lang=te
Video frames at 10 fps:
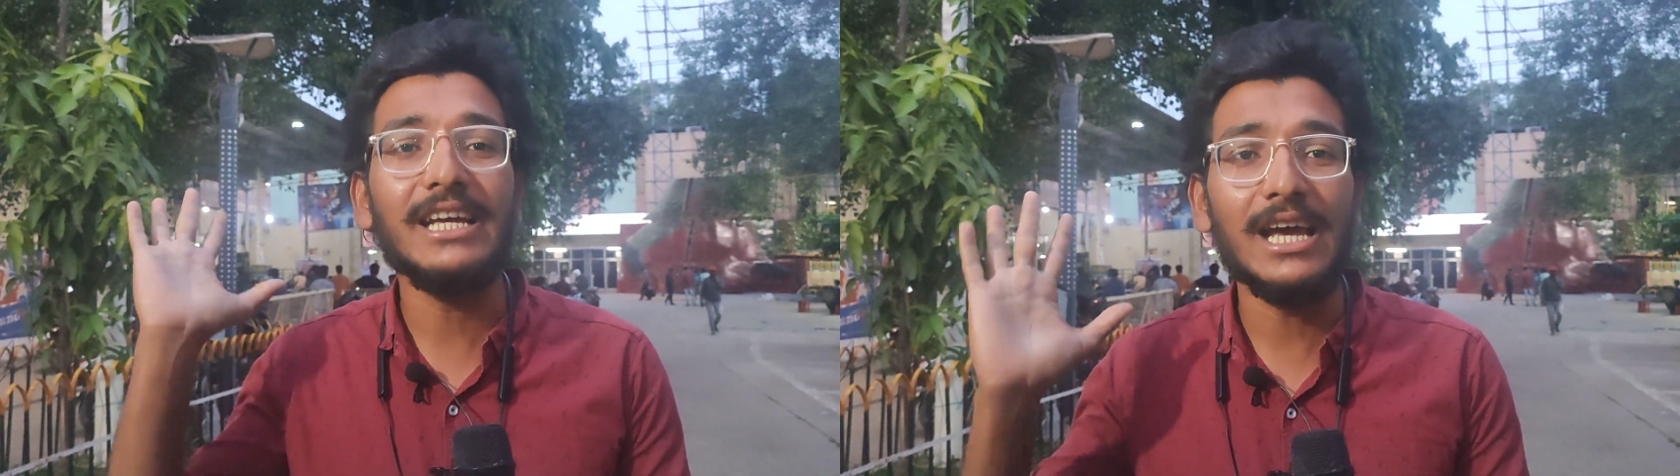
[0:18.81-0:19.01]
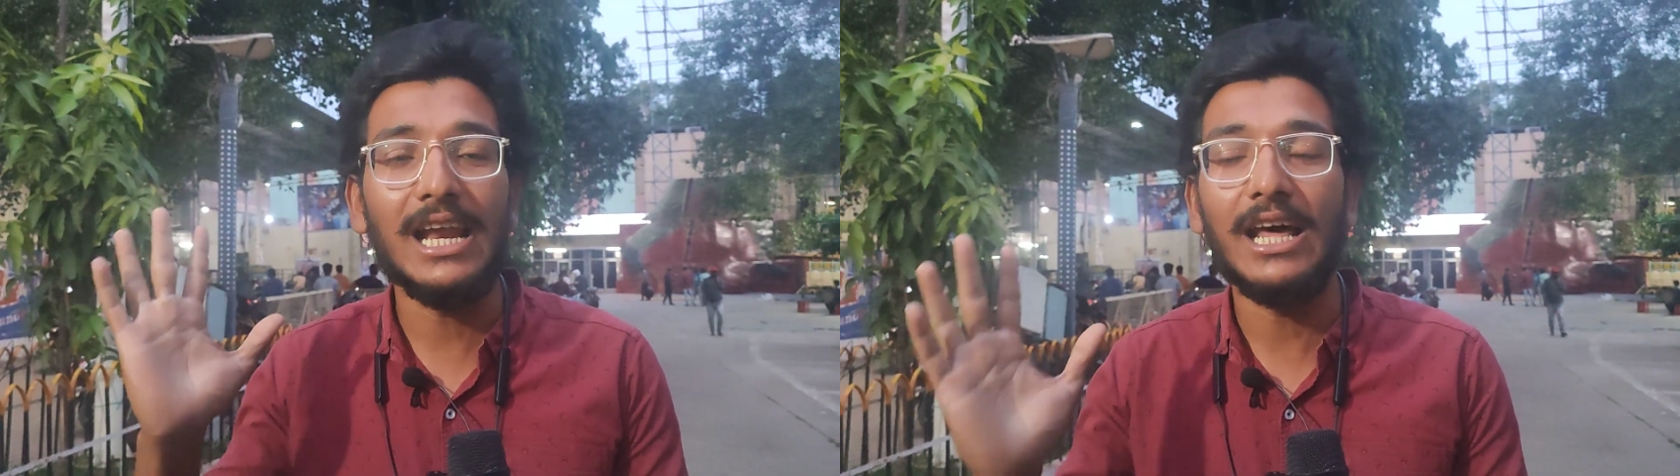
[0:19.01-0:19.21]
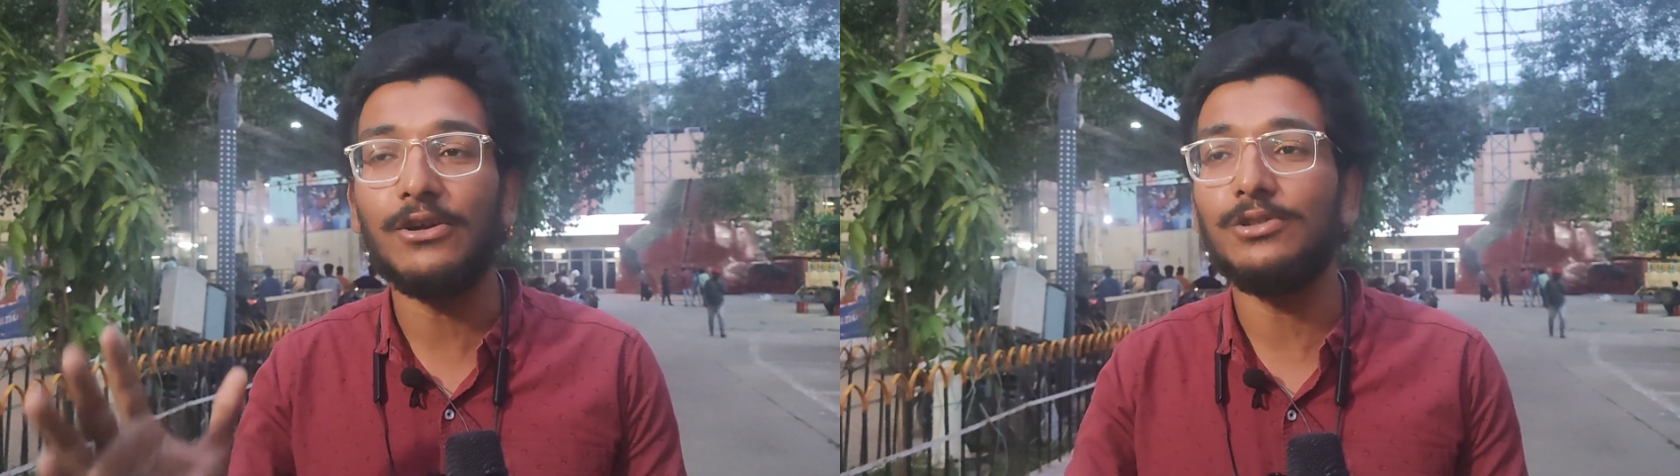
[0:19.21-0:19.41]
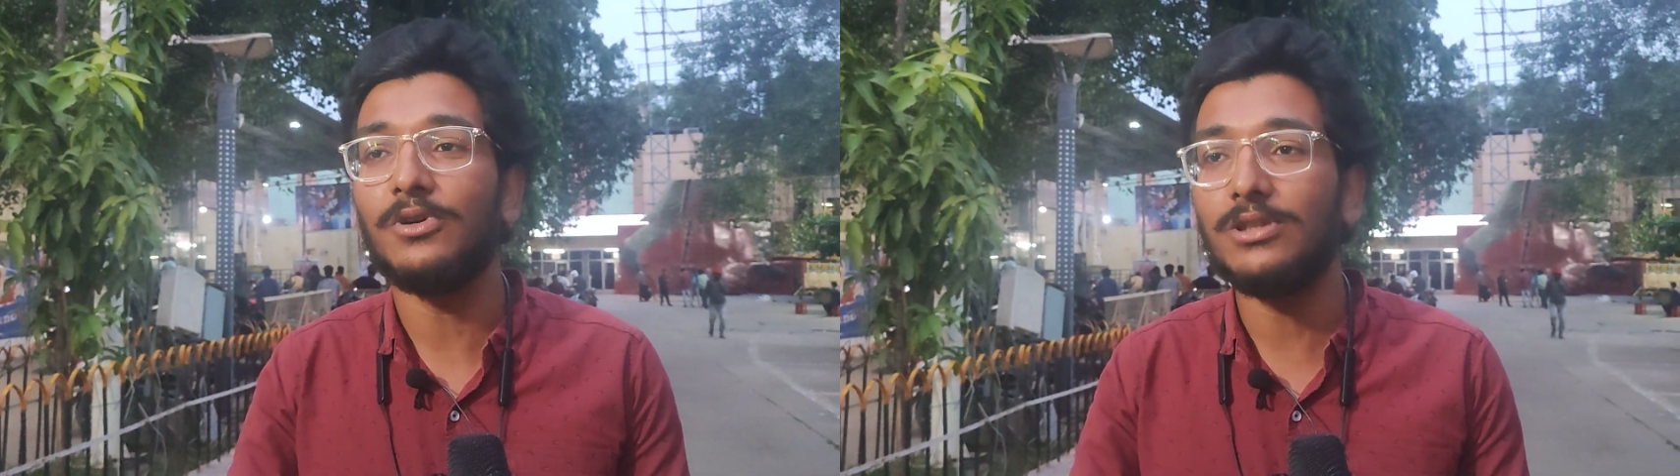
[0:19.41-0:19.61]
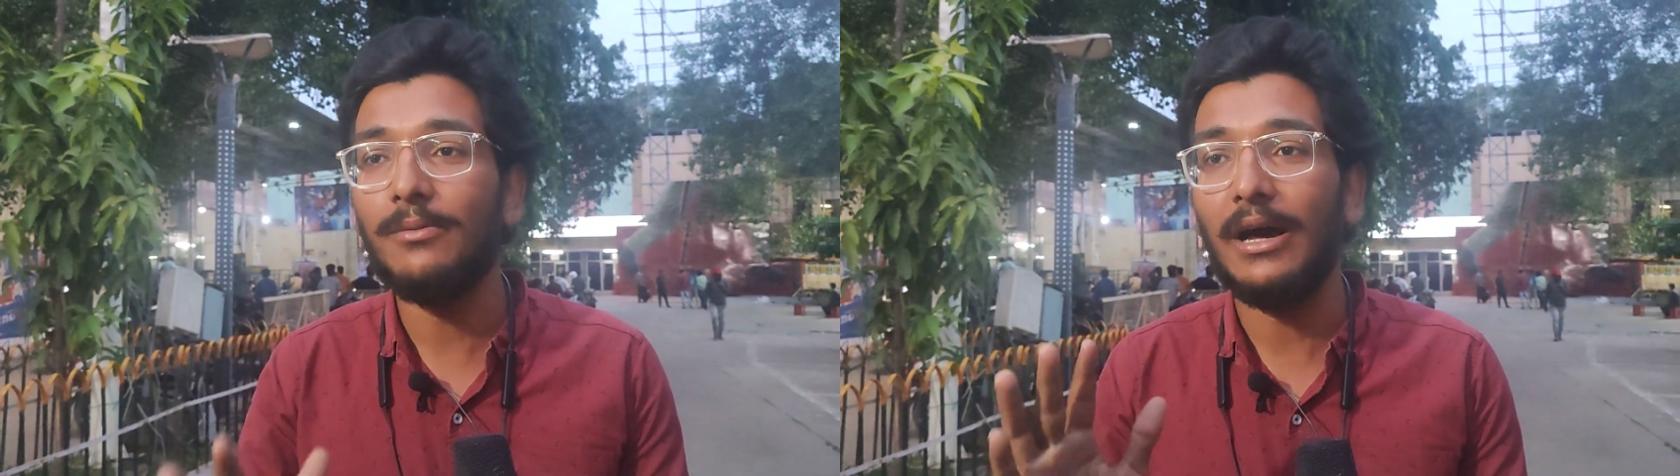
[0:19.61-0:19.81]
చేయాలి ఆ రోజు
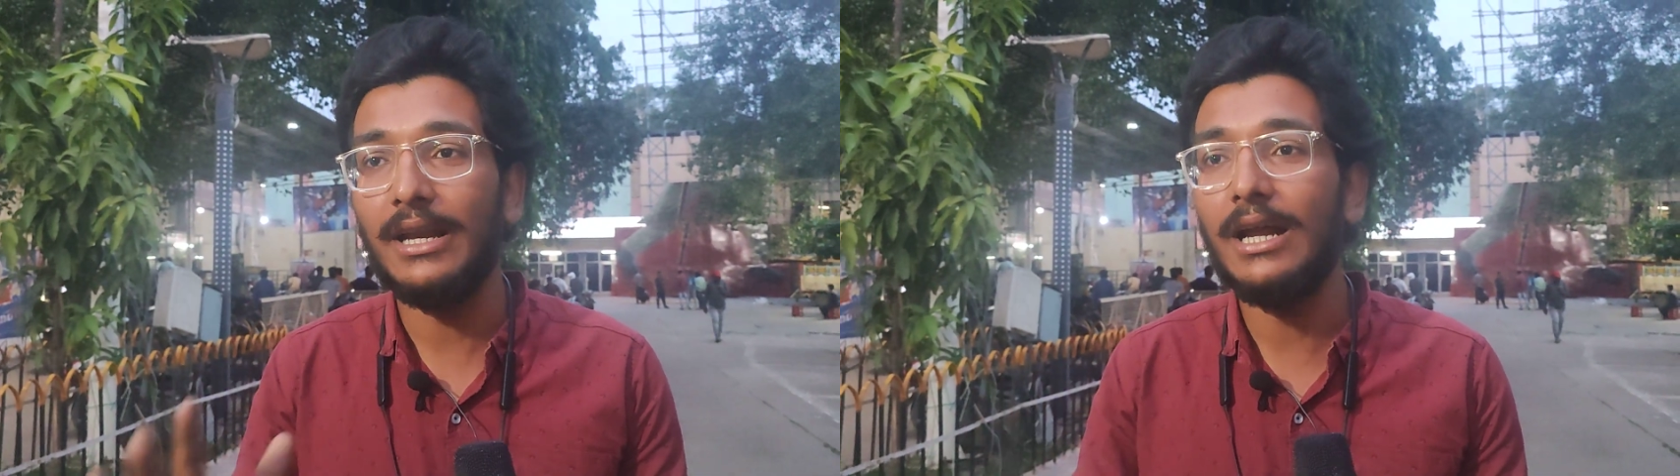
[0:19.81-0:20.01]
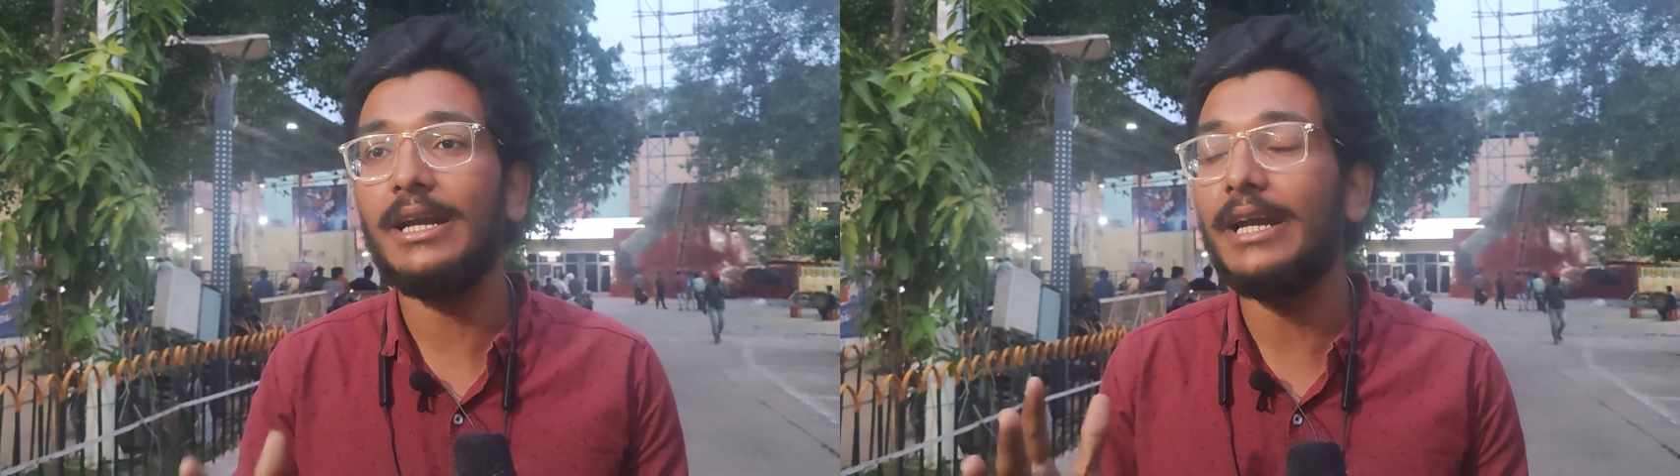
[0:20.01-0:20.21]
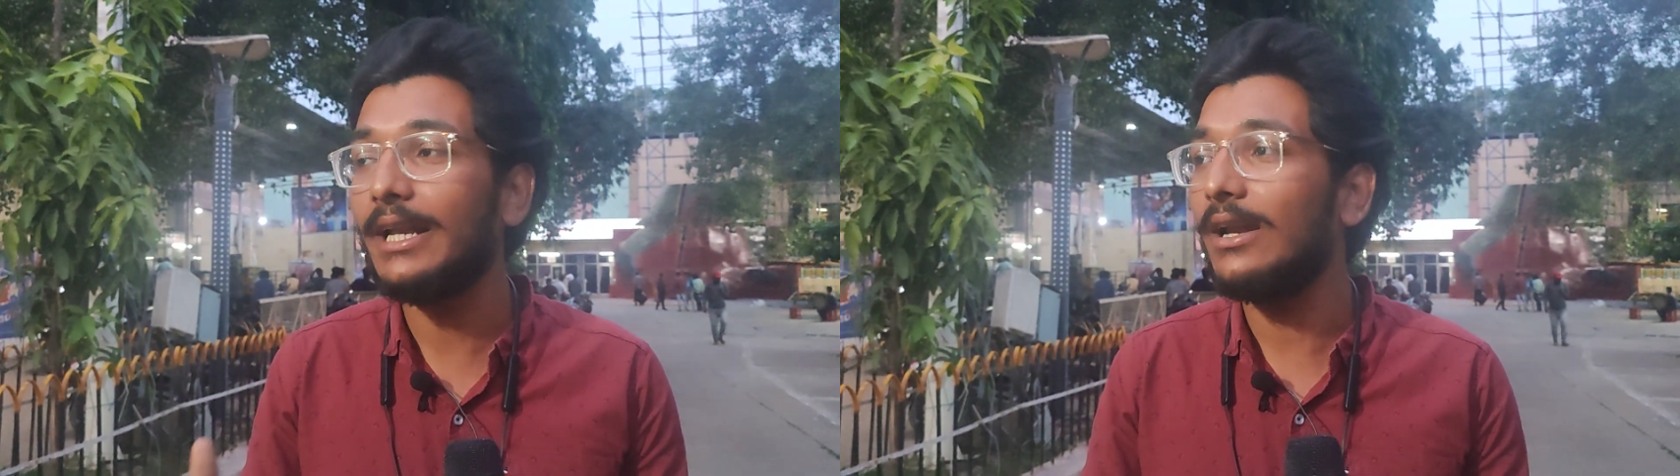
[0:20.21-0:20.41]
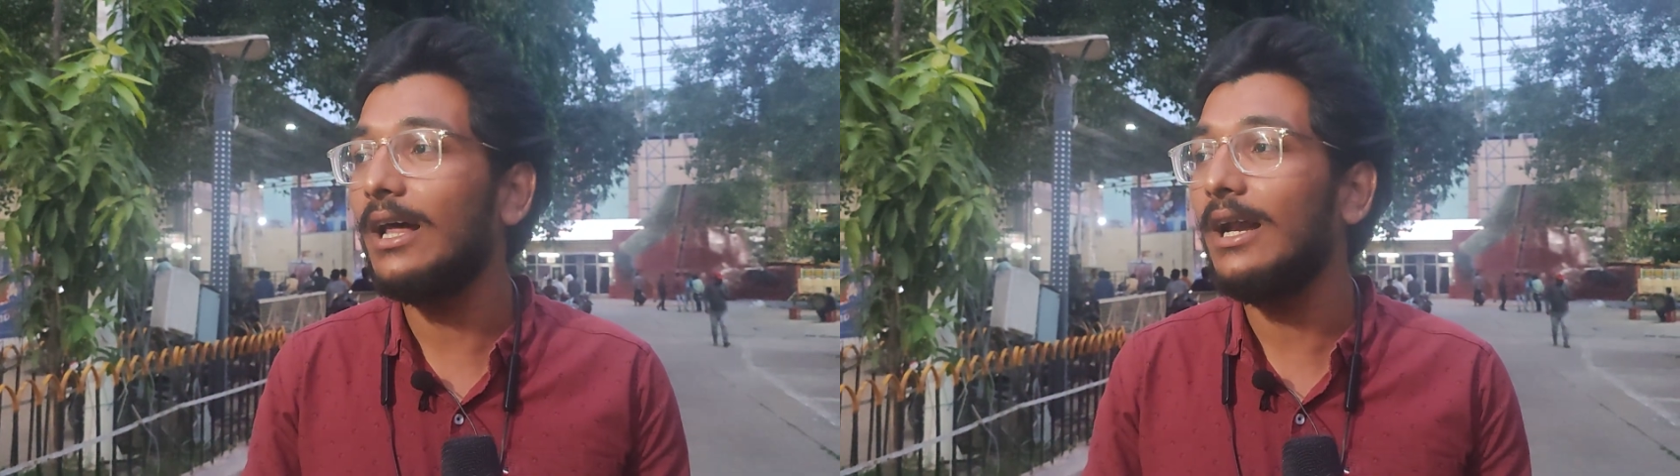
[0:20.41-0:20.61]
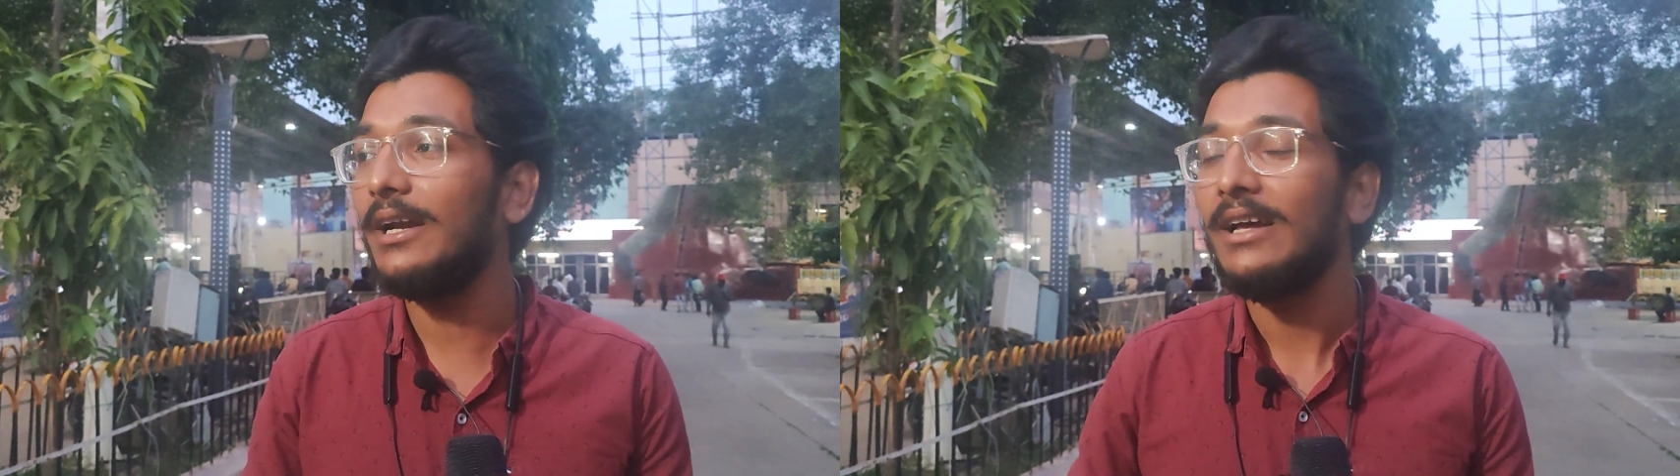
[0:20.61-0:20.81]
మొత్తం అన్న థియేటర్లో